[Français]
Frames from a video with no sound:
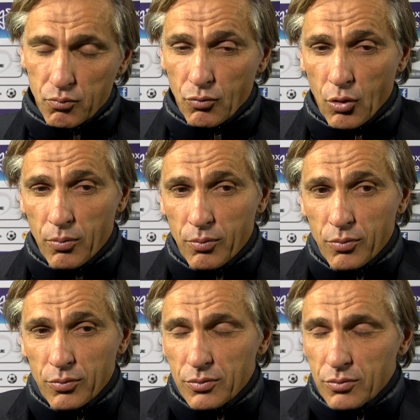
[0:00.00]

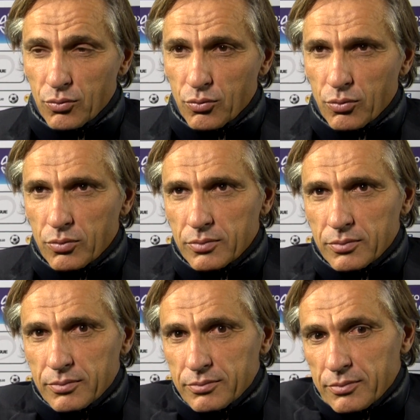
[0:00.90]
déstabilisé. déstabiliser. Mais...
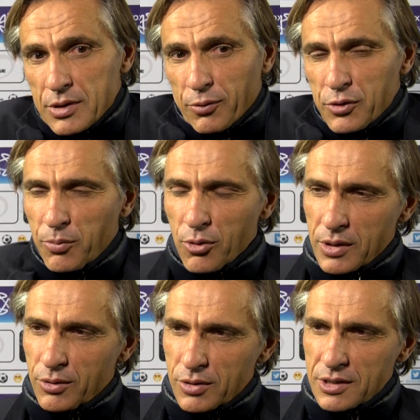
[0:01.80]
Bah, ils ont fini
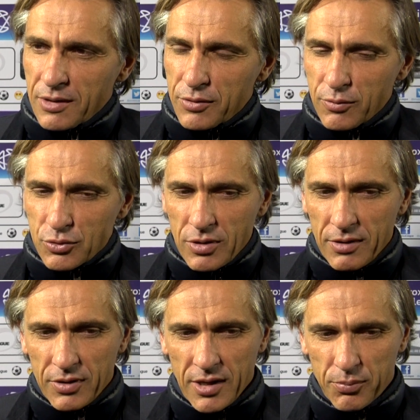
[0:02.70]
premier, donc ils savent qu'ils vont jouer à la
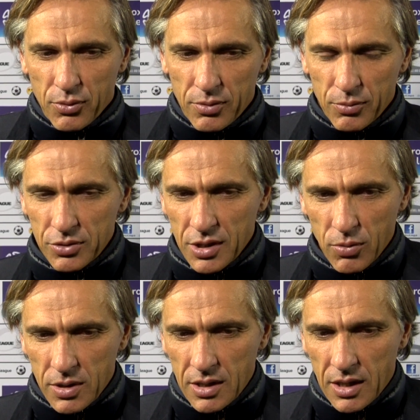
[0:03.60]
finale pour remonter,
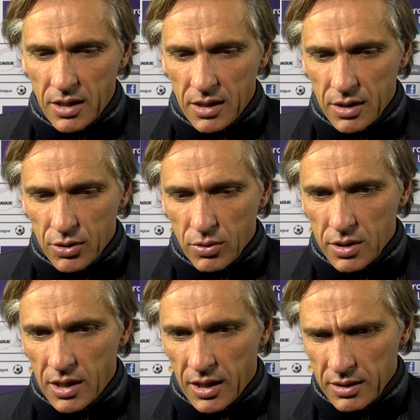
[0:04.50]
quoi qu'il
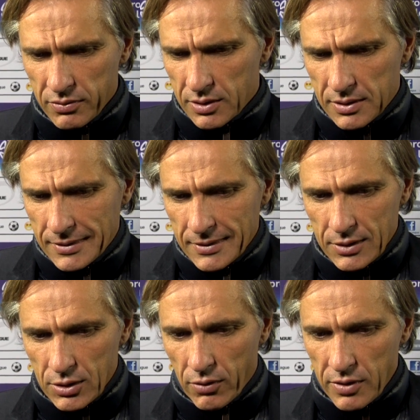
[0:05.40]
arrive.
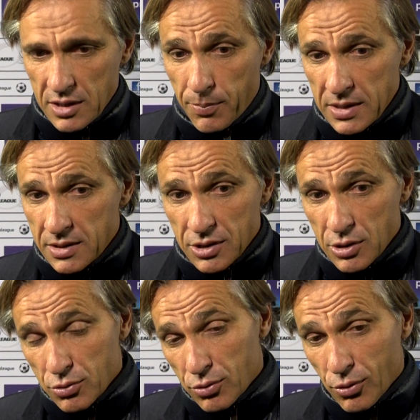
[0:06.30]
On va se déplacer chez
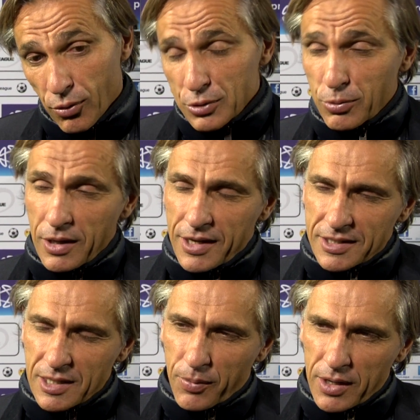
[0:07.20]
eux, on reçoit Aliers
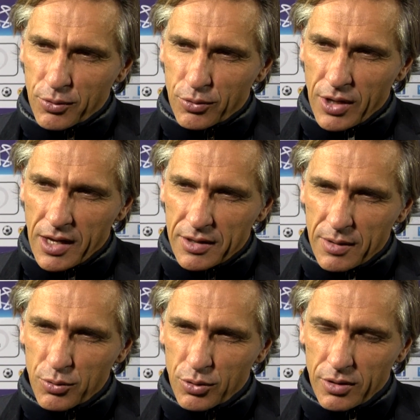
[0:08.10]
après, donc on a un
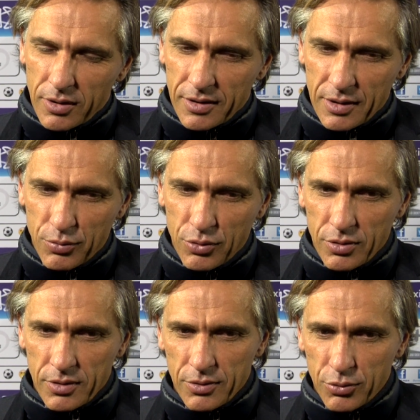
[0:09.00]
début début
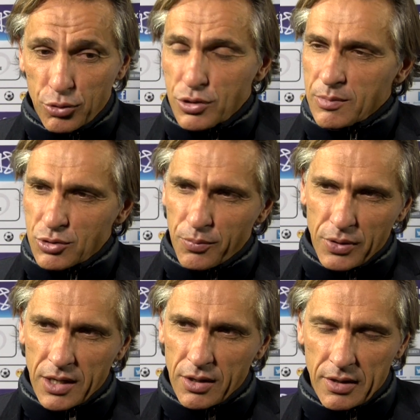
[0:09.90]
de deuxième
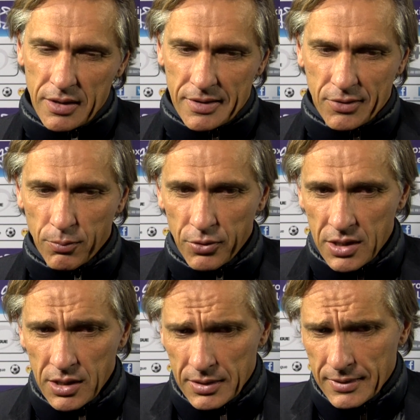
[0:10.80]
championnat euh, compliqué.